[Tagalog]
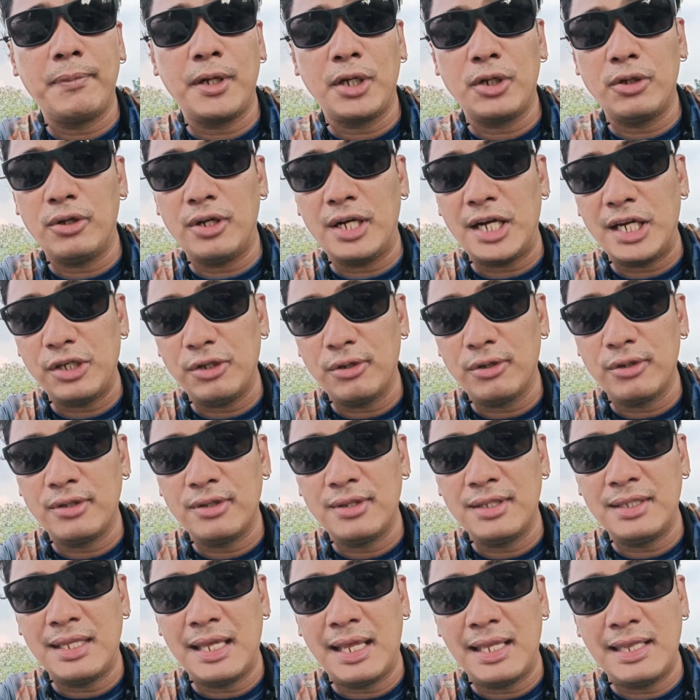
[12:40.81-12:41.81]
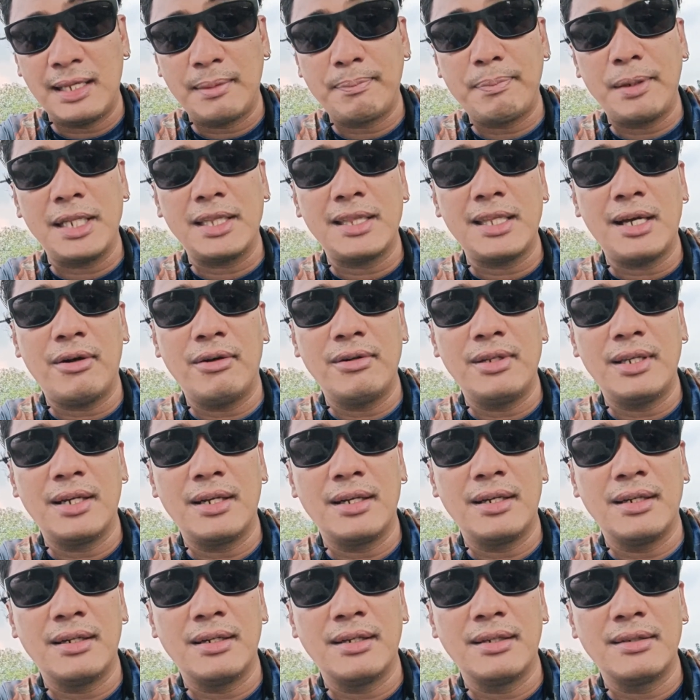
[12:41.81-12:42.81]
Pero ngayon, dahil nagpalit ako
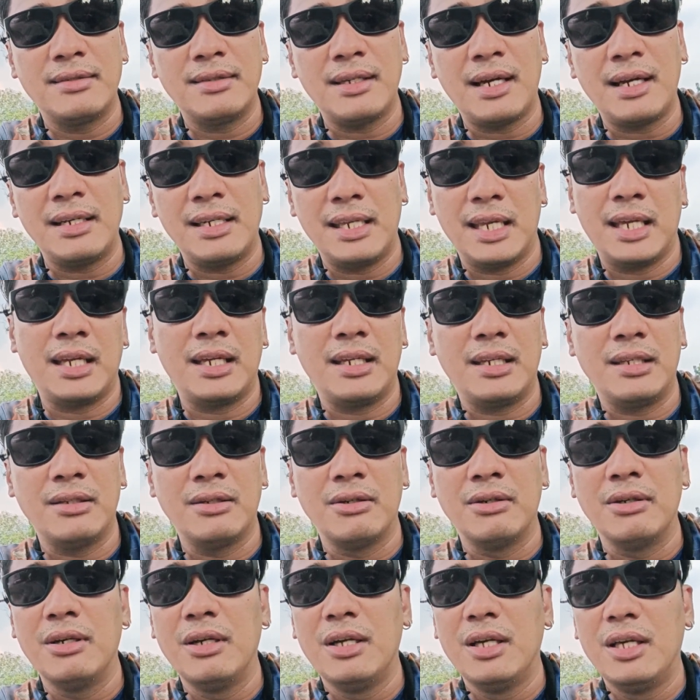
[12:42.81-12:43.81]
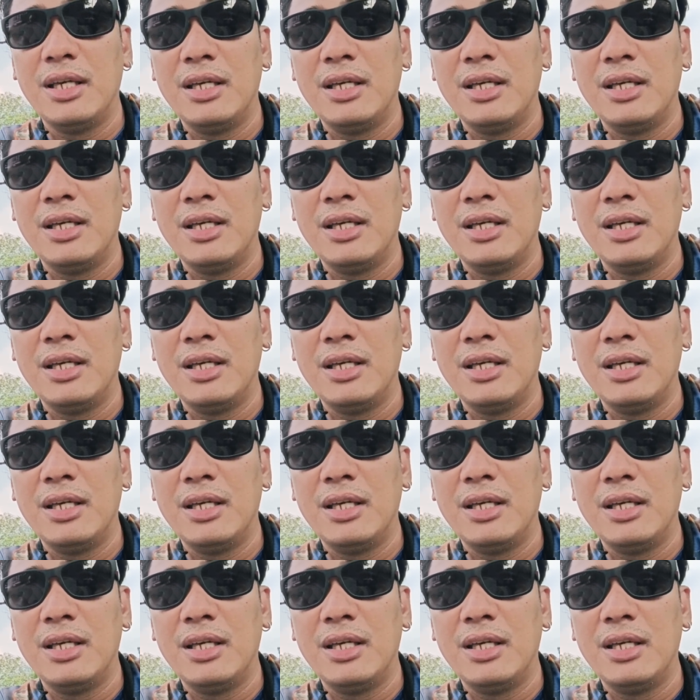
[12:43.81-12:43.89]
ng saklik, no?